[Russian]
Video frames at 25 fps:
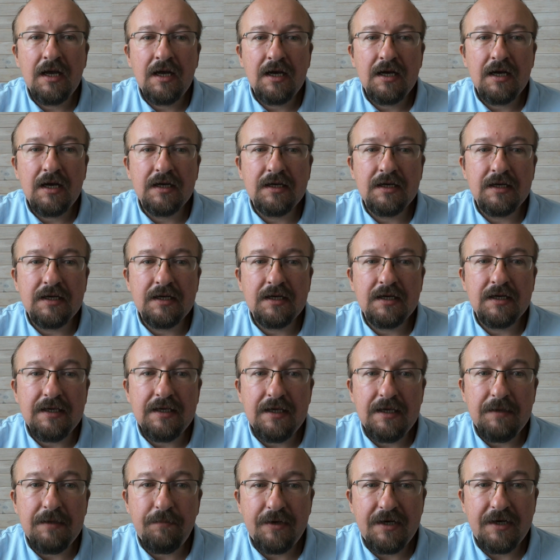А,
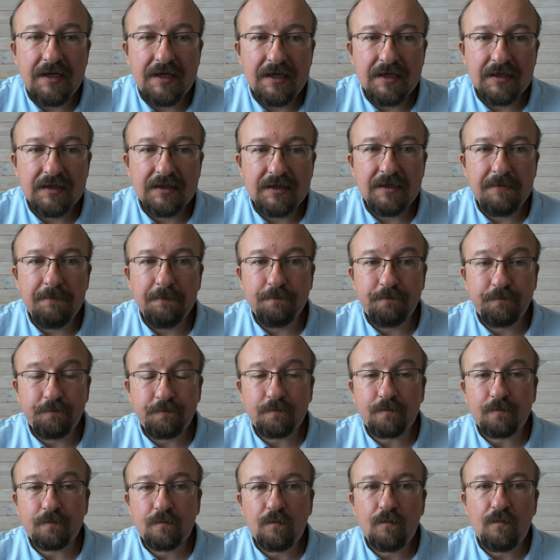и при этом
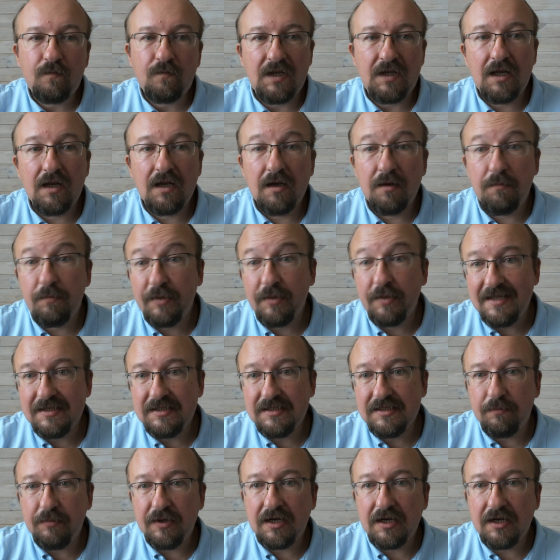а,
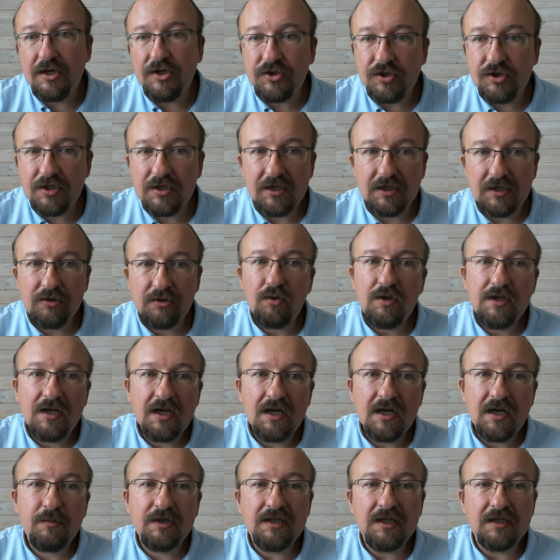пройдя пограничный контроль,
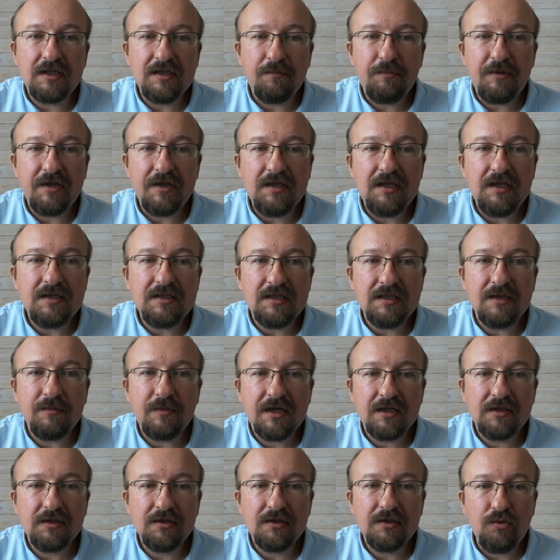якобы на дополнительном
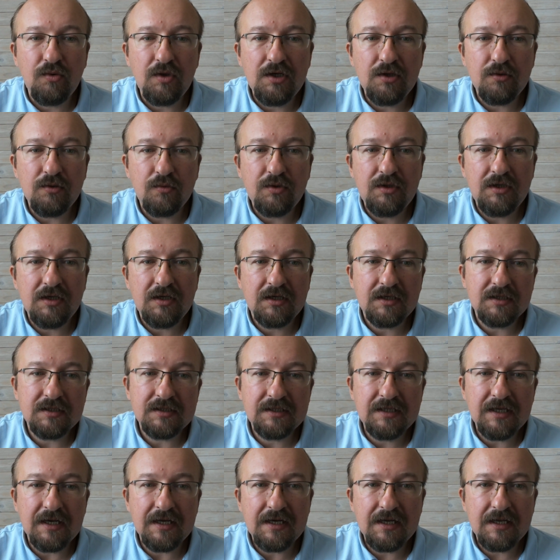контроле, у них
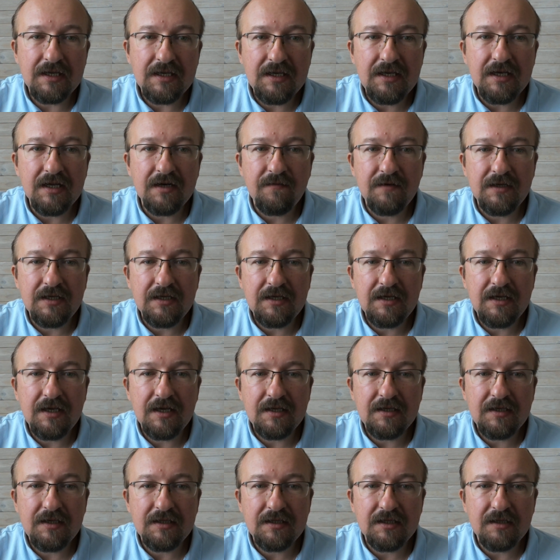сдали нервы, и
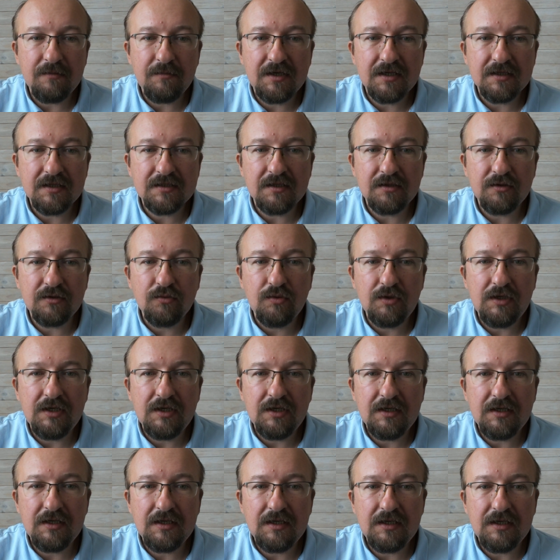они там газанули
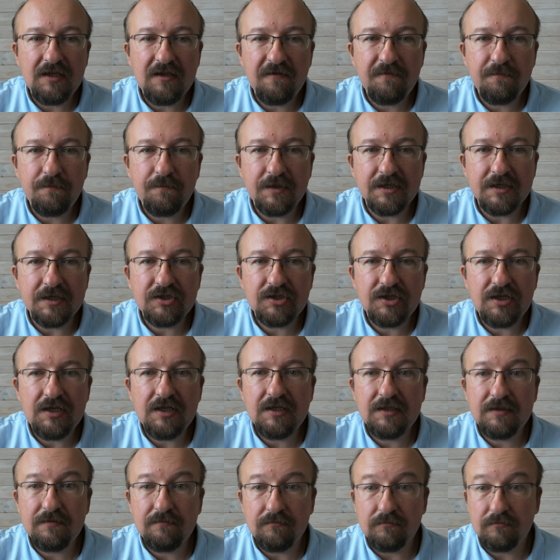и
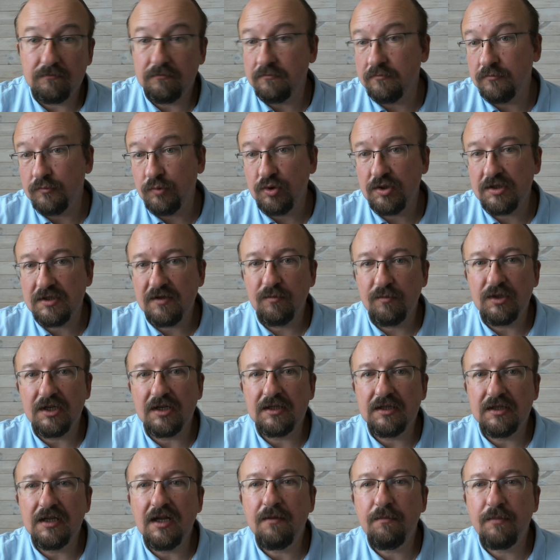пошли, ну, назовем
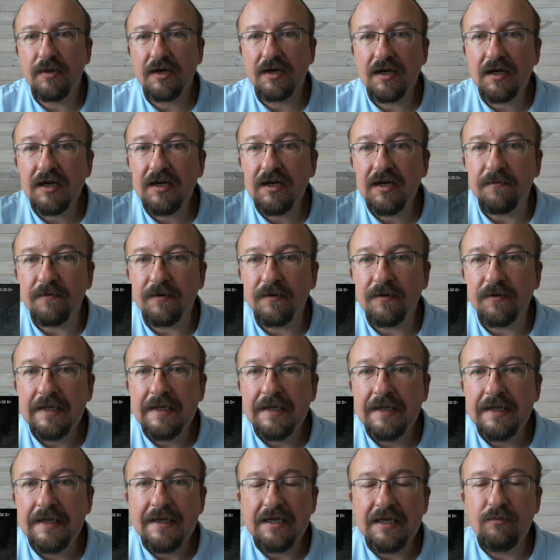так, на прорыв
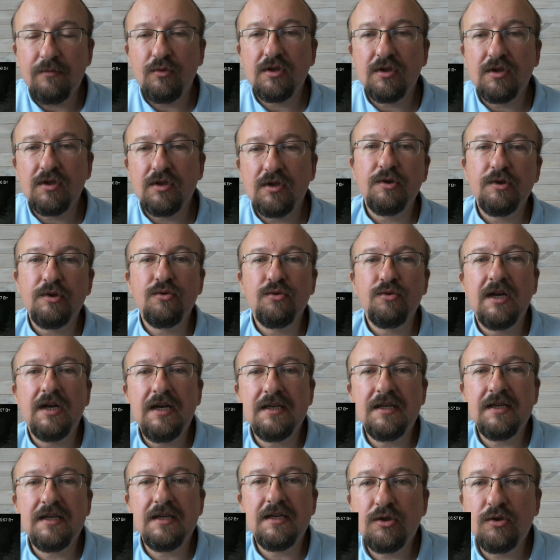и, мол, госпожу
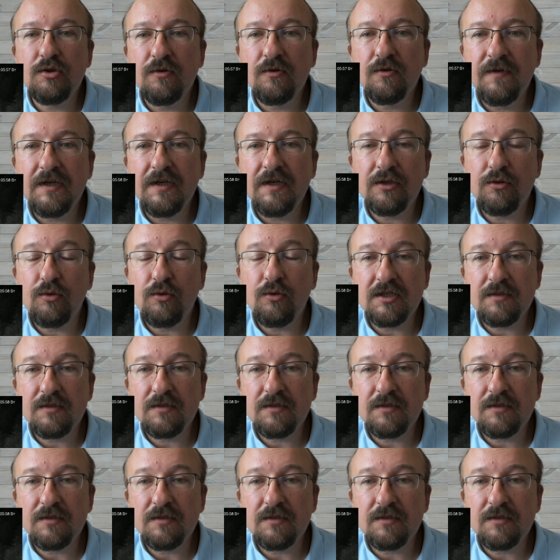Колесникову выкинул из